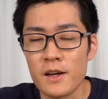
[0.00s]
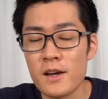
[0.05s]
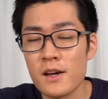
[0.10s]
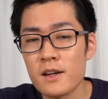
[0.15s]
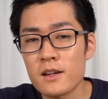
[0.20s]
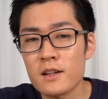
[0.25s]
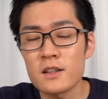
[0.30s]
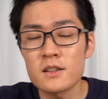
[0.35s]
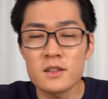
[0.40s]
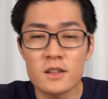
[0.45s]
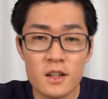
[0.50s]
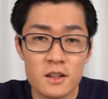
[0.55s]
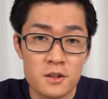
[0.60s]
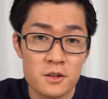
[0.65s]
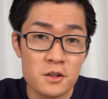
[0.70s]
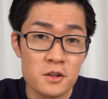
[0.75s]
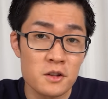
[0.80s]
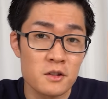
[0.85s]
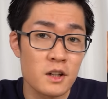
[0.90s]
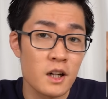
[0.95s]
平滑化と
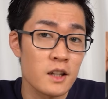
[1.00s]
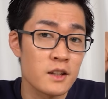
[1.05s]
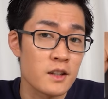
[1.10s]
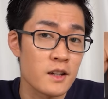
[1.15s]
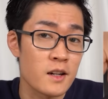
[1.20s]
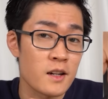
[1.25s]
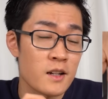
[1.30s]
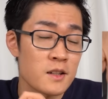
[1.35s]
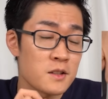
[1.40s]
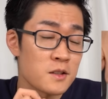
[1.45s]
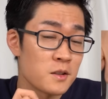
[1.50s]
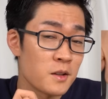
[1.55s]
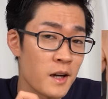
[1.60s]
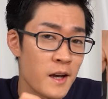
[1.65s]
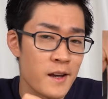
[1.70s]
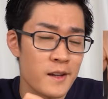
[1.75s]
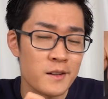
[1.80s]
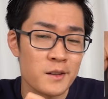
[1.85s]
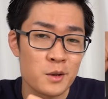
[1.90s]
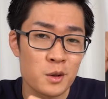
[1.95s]
いうのは電圧の
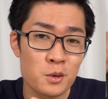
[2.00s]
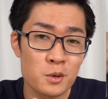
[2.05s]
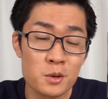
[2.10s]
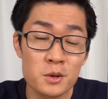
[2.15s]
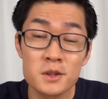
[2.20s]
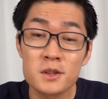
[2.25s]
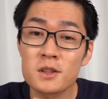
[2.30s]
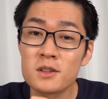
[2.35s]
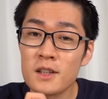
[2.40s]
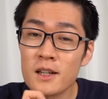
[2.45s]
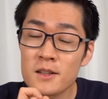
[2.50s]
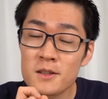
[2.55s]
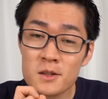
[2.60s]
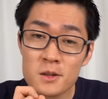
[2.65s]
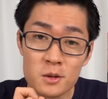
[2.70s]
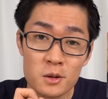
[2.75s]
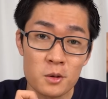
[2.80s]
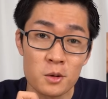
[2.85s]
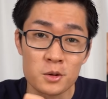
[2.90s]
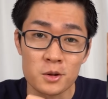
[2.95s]
変動を少なく
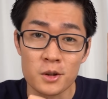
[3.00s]
するこ